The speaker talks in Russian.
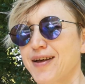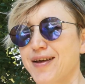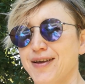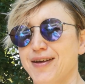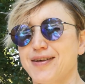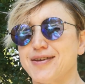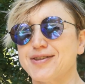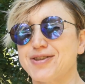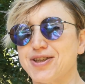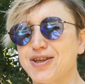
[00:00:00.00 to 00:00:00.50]

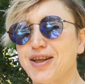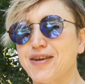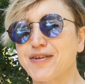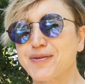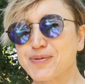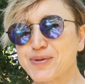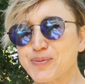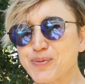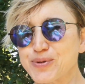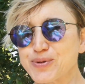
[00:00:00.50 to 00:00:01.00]
э, стреляя
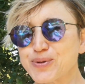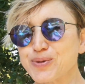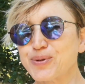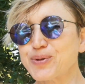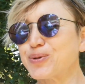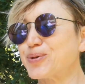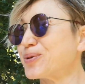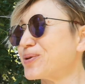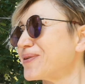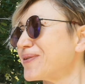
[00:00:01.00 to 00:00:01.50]

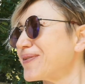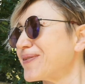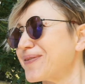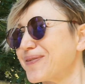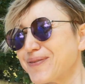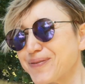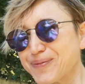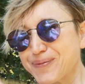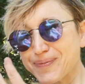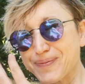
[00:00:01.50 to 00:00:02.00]
комсомольскую грудь.
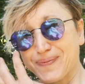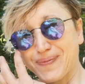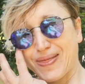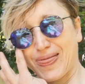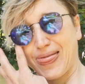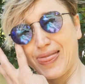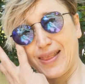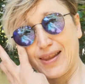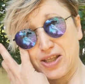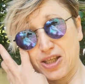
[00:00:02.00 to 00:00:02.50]

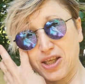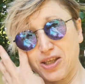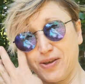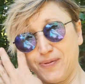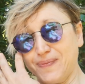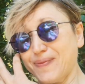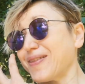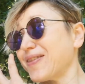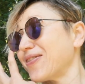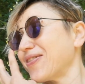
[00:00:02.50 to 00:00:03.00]

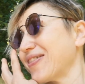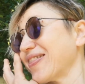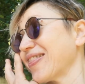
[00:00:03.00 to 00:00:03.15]
Кстати...